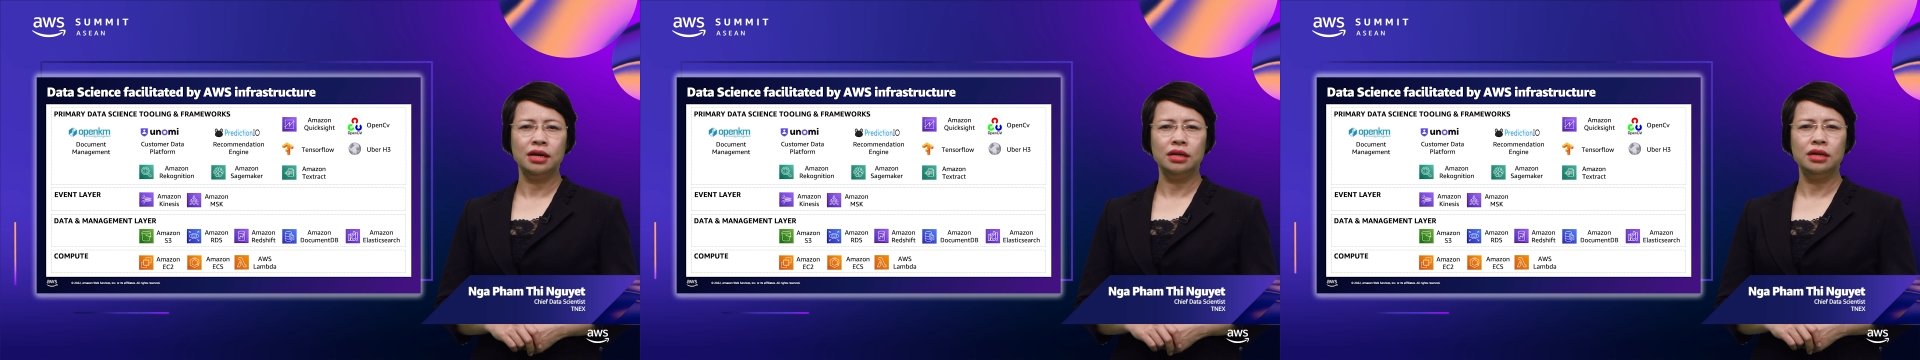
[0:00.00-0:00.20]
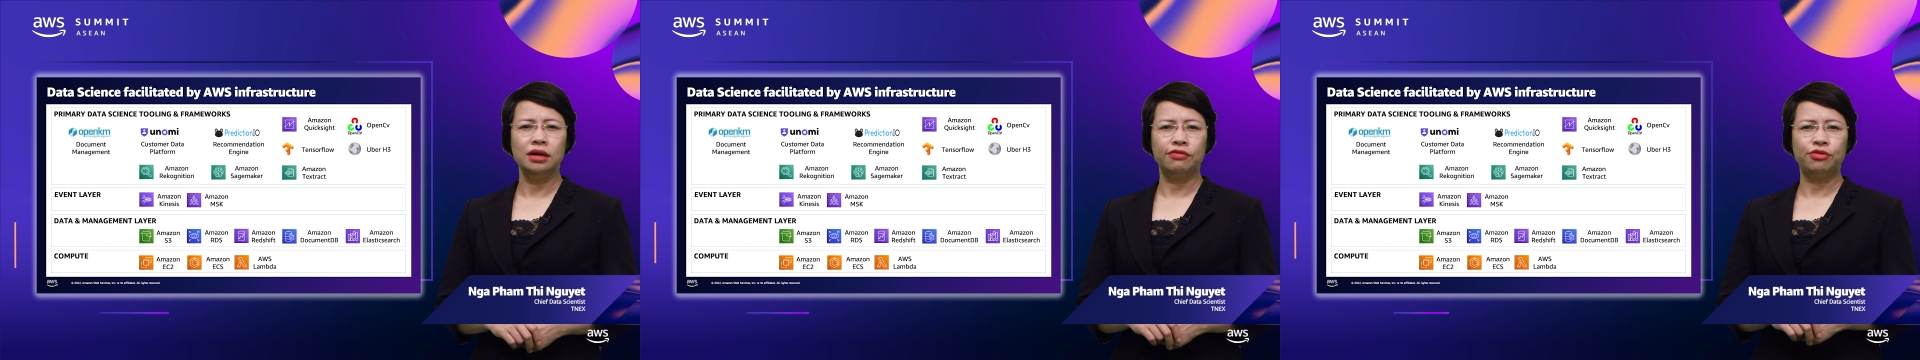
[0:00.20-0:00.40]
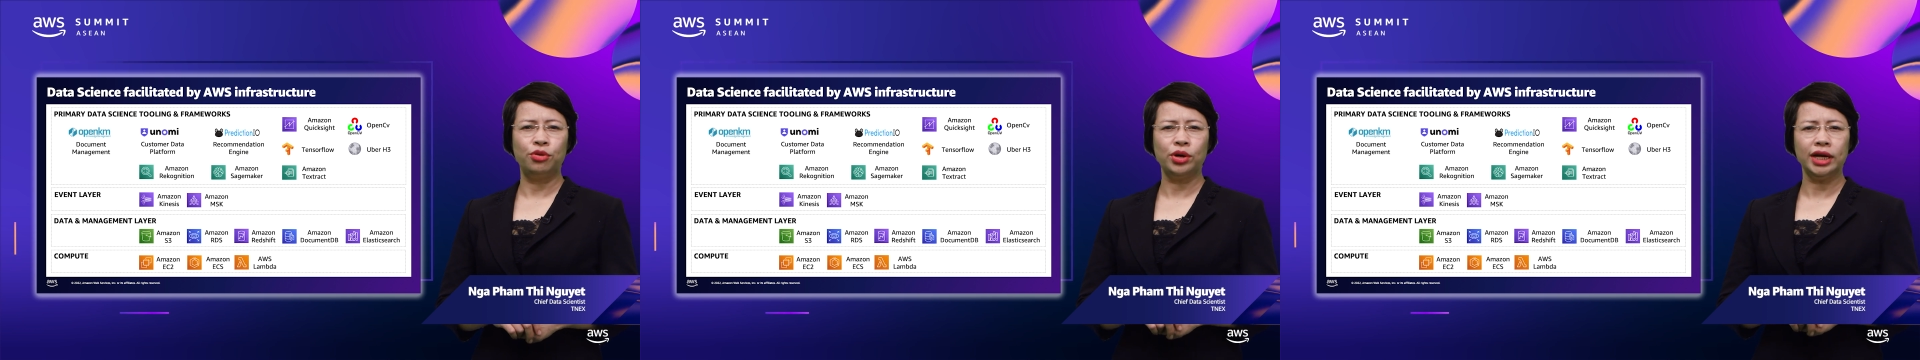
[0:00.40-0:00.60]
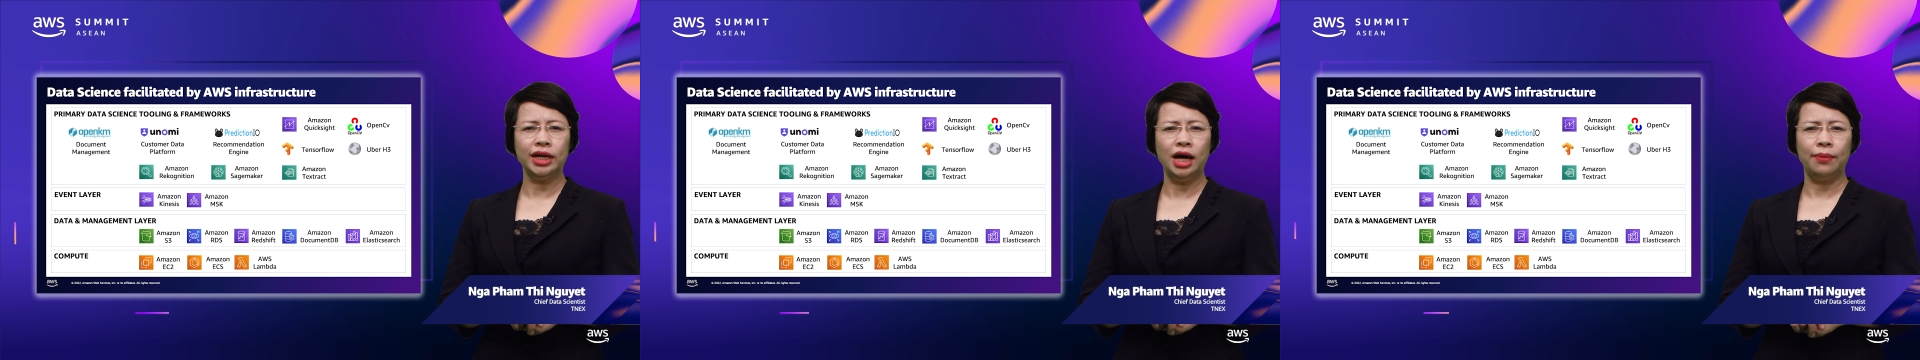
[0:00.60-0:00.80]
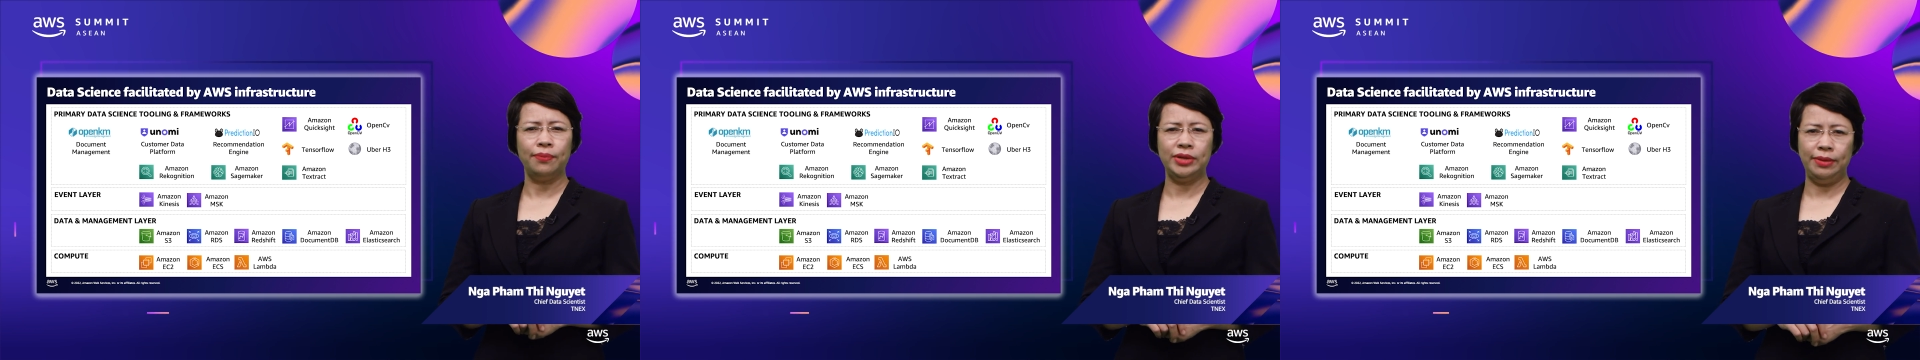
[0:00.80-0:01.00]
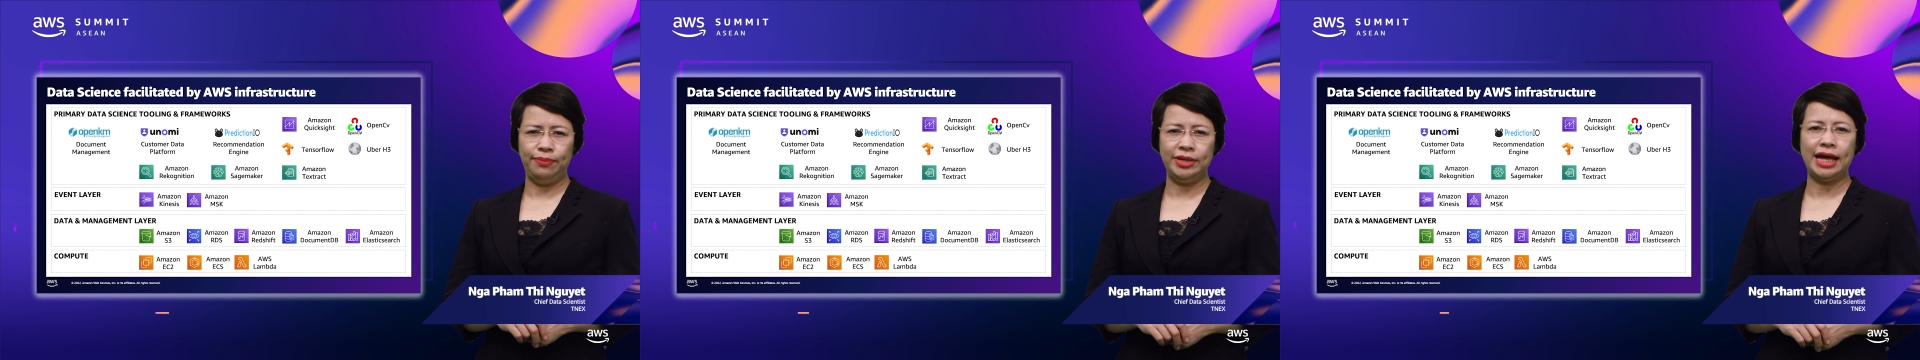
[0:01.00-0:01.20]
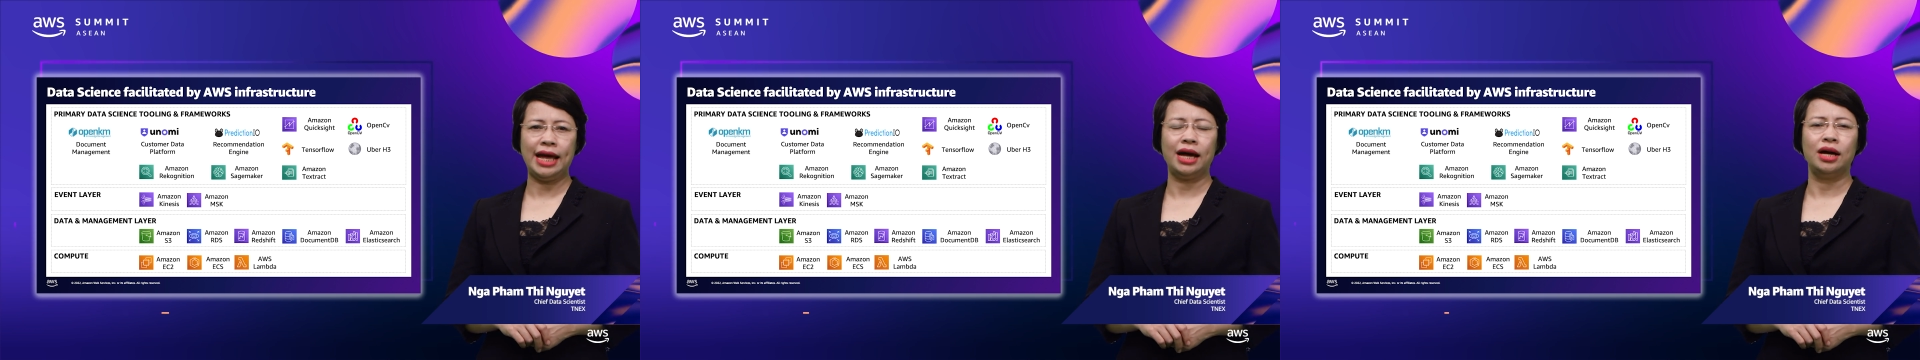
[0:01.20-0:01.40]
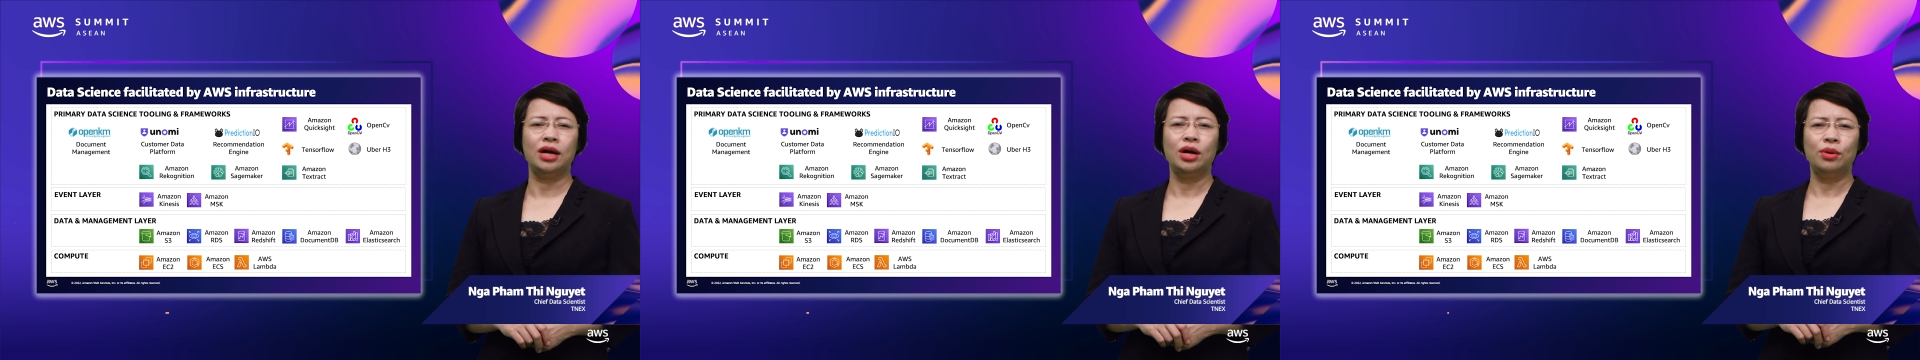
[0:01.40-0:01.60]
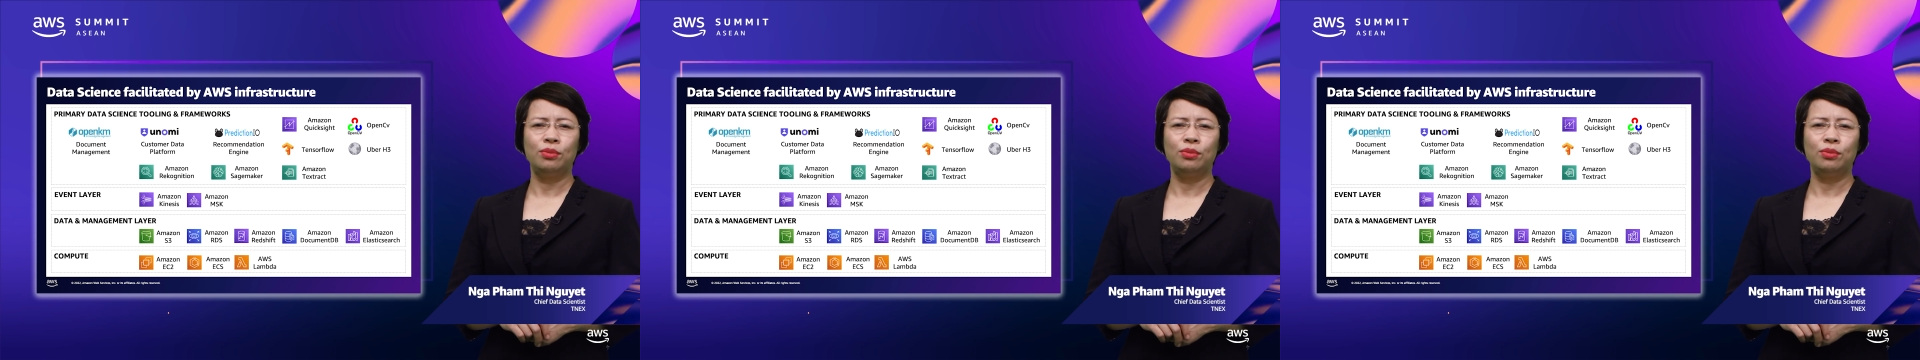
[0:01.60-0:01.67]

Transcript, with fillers: được phối kết hợp nhịp nhàng,